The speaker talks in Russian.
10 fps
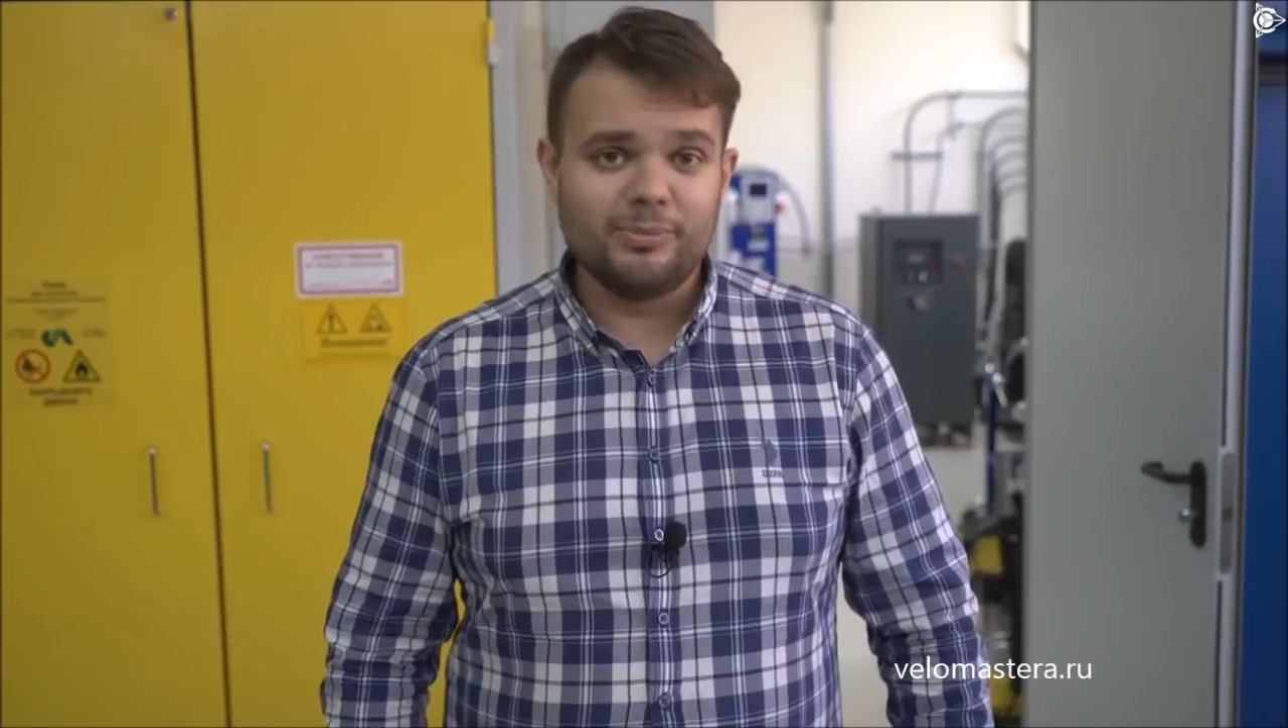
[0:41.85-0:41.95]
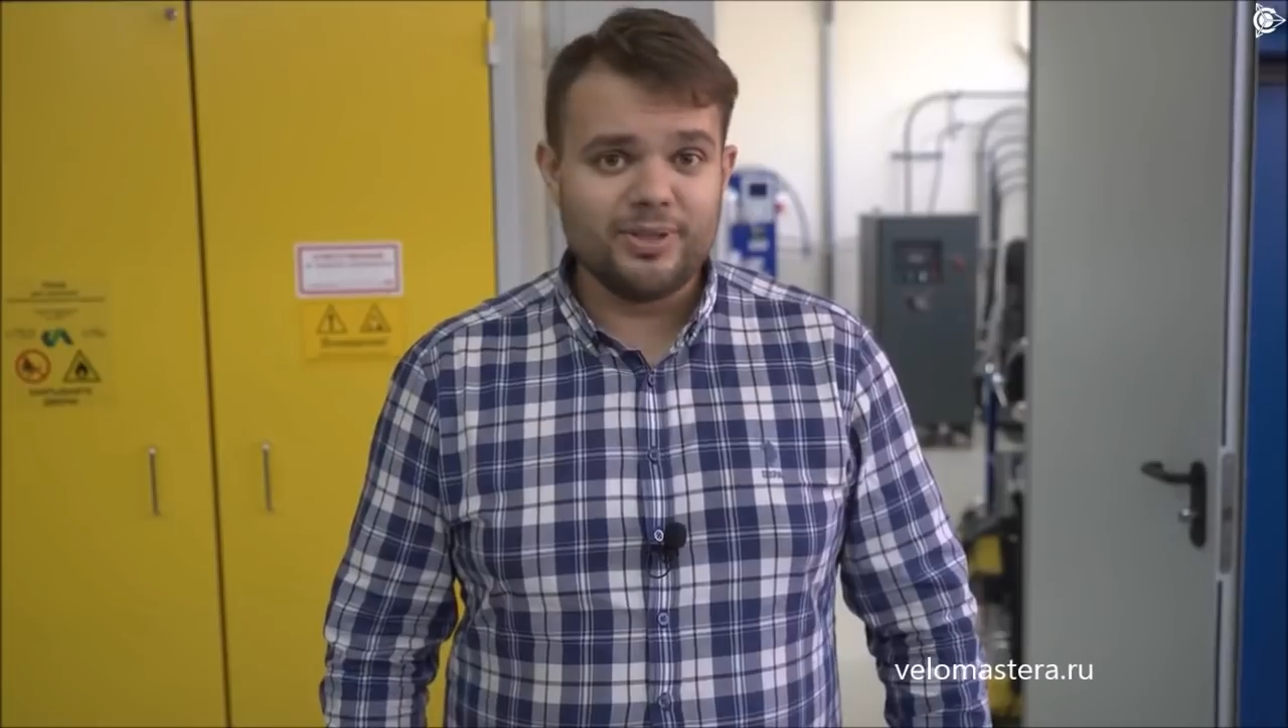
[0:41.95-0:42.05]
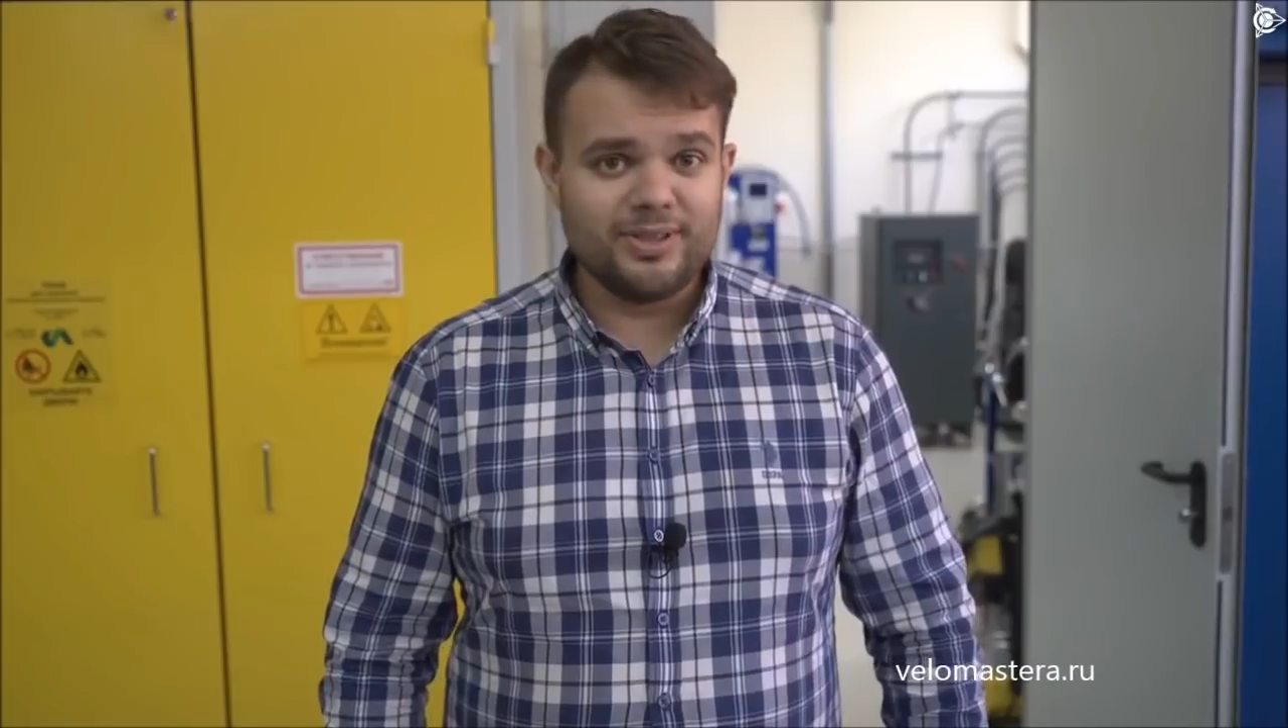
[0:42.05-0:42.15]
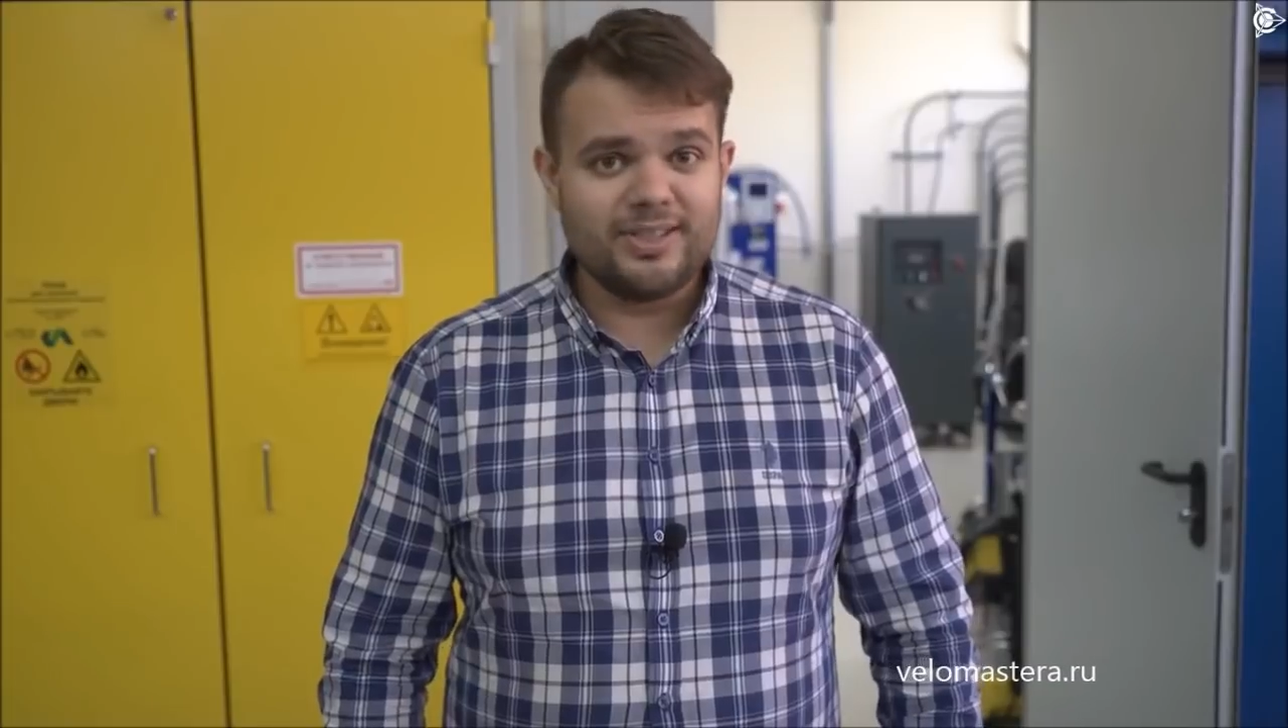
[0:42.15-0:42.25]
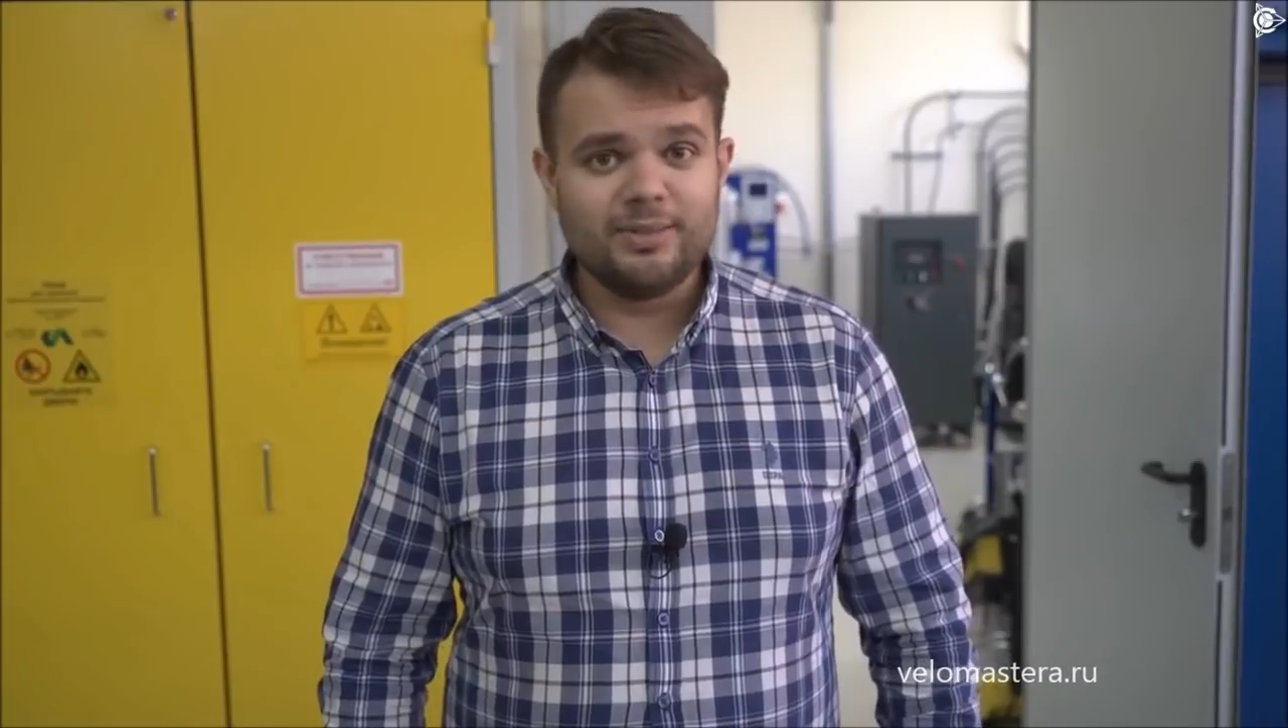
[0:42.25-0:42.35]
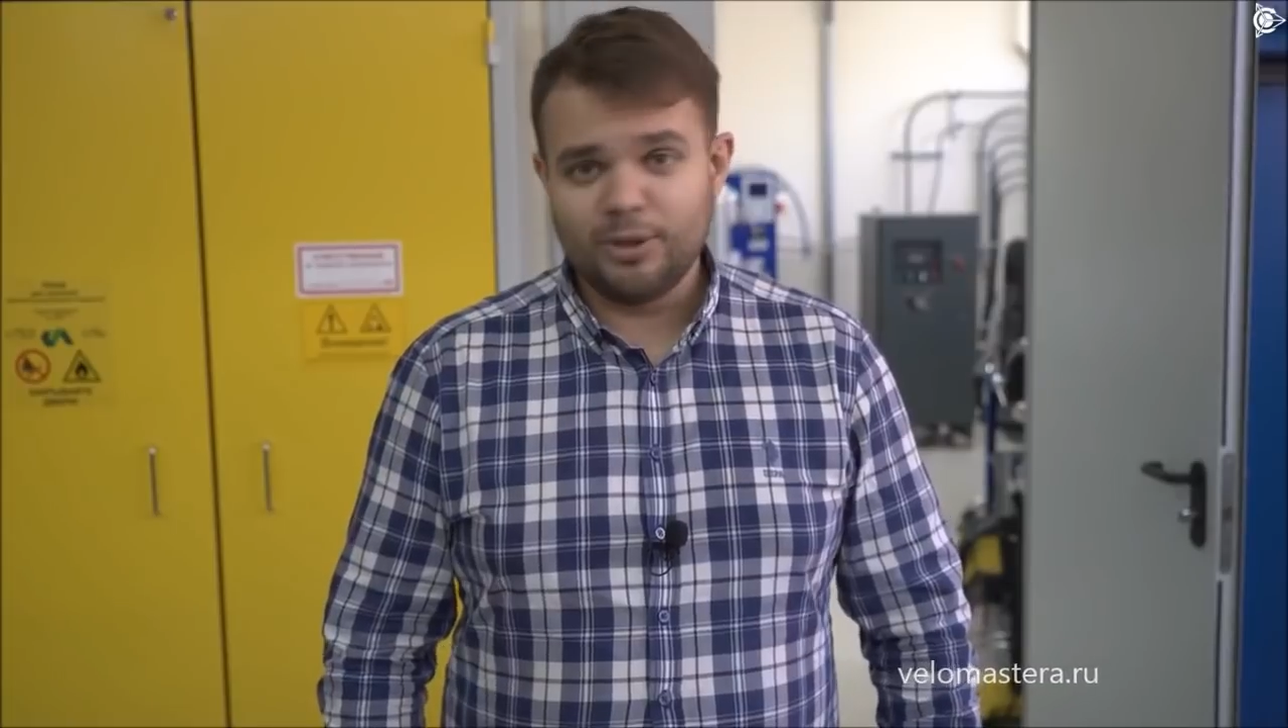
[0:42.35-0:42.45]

BLDC